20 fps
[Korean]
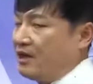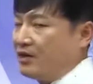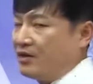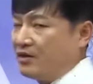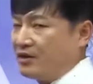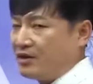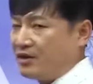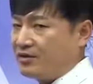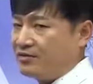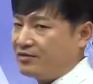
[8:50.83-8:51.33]

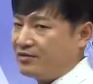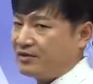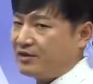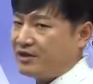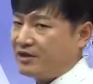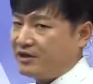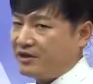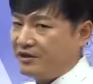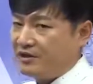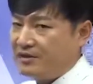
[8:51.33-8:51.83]
거기에
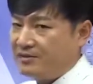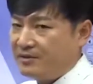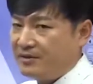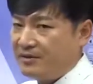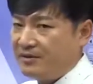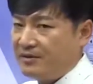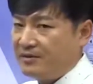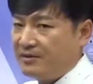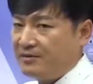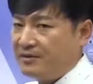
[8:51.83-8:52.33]
숫자를
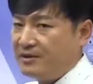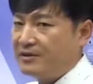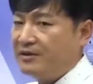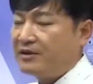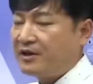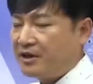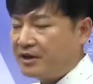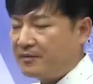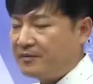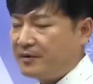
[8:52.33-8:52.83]
집어넣으면
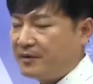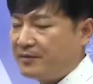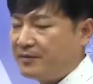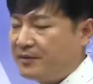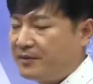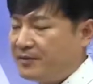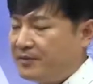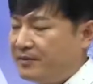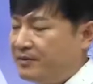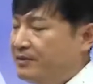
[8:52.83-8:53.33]

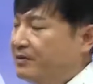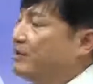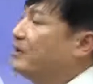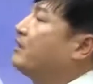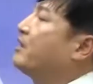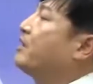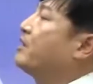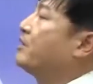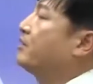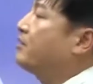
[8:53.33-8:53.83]
대입하면
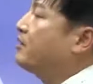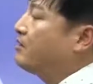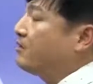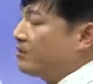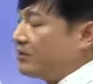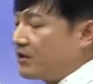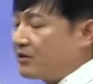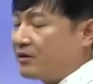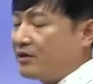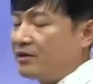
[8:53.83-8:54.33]
그냥
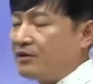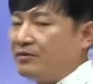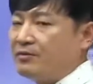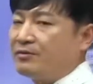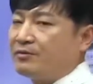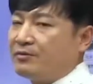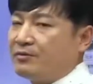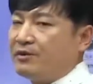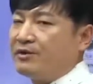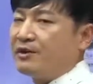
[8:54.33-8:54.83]
계산기
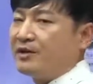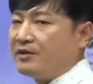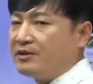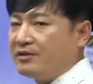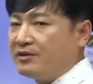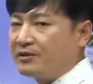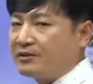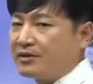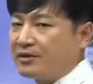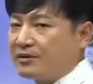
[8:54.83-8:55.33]
누르면
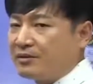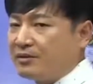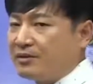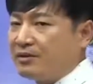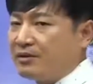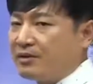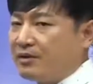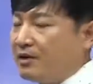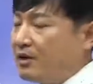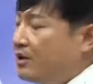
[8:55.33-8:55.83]
되는
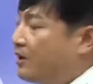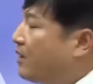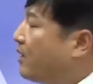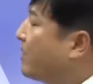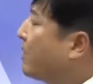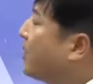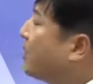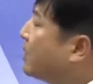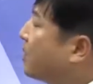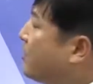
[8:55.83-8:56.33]
형태고
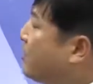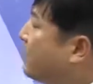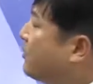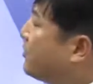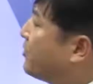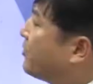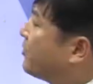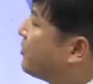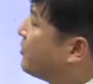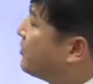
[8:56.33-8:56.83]

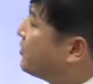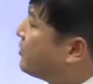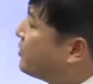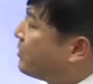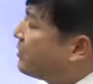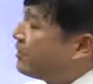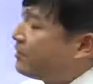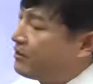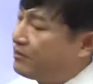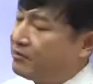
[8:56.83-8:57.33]
그
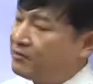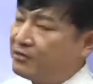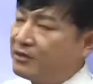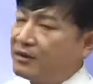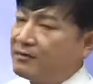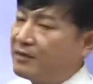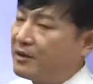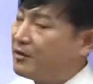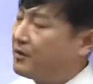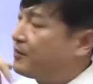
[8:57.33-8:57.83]
용어들이
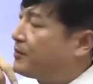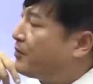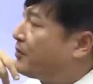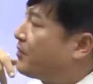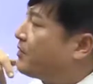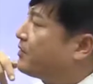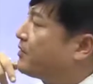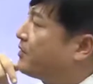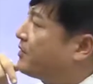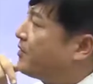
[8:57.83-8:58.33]
우리말로
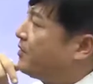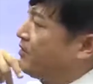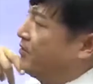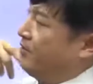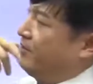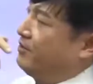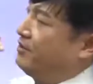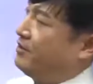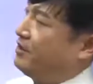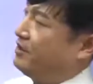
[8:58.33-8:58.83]
표현했을 때
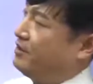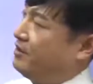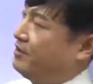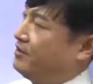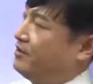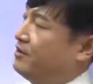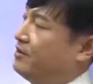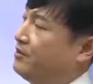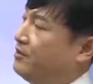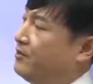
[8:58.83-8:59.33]
어떠한
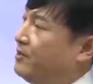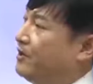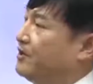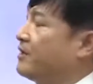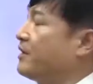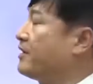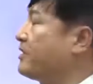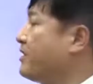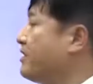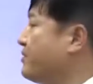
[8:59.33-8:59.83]
특징과
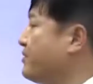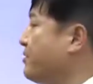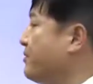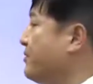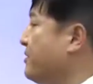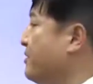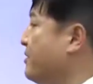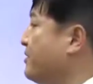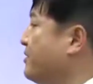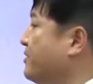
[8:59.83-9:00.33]

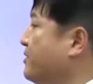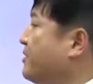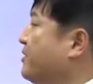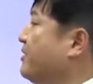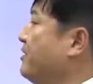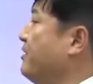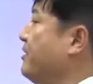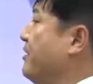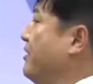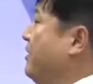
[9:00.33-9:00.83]
장단점이
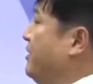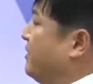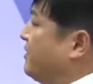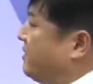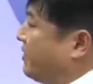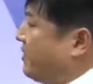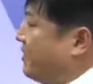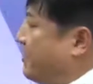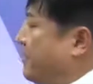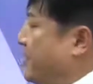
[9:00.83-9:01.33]
있는지를
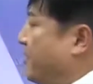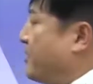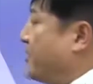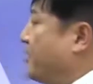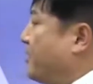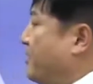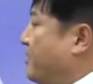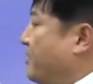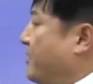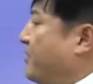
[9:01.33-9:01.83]
잘
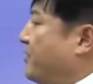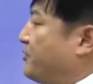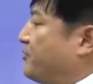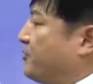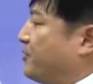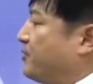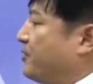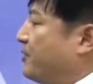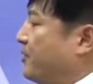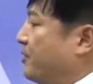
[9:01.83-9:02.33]
생각을
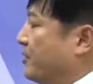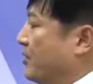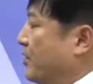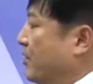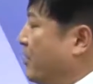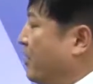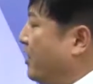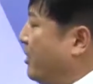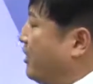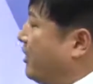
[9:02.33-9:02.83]
해주시면
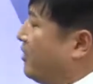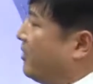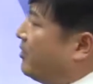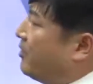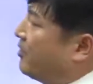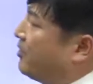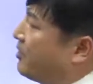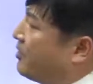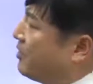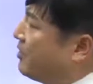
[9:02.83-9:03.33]

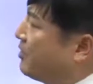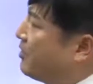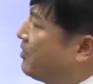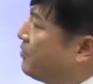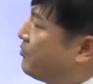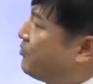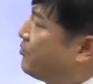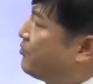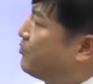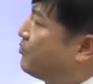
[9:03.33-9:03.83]
이
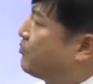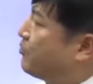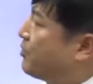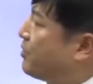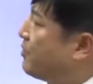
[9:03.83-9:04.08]
건축구조